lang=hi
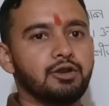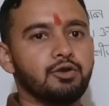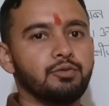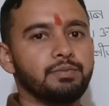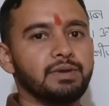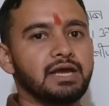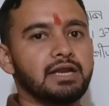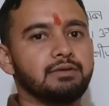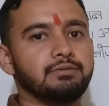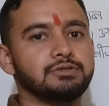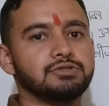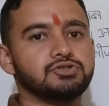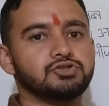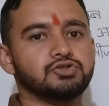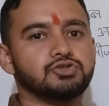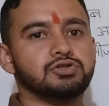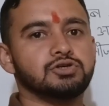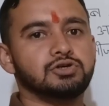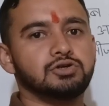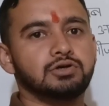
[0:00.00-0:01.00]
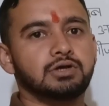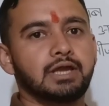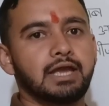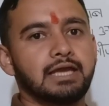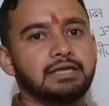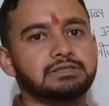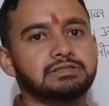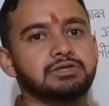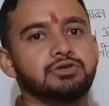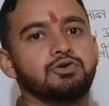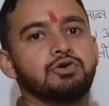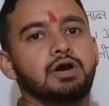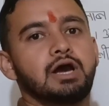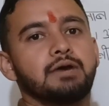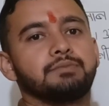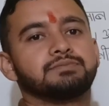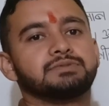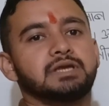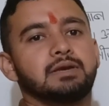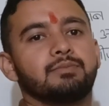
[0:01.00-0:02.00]
हेलो प्यारे बच्चों कैसे हो
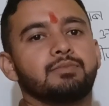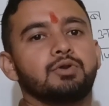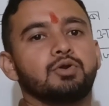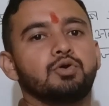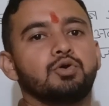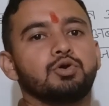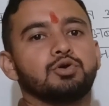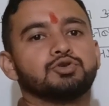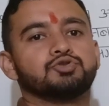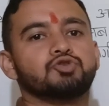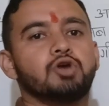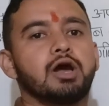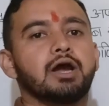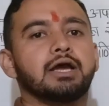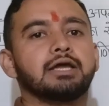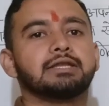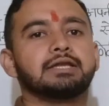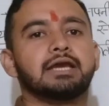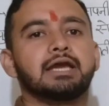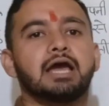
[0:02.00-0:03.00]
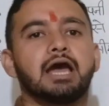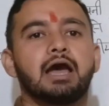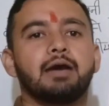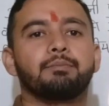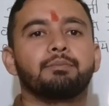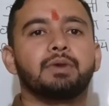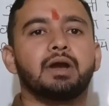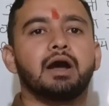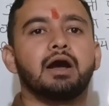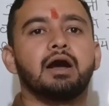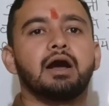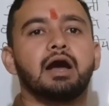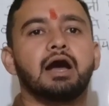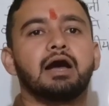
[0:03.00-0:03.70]
आप सब लोग स्वागत है आपका